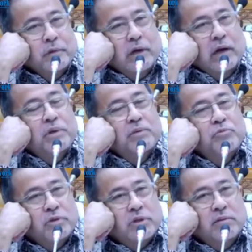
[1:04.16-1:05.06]
Kami
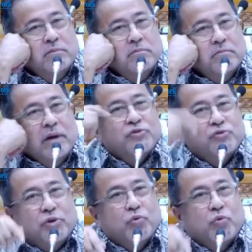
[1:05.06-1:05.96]
mungkin
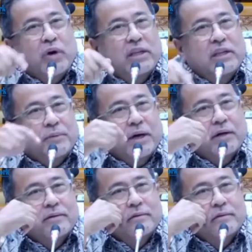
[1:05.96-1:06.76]
masuk ke ruangan ini Pak.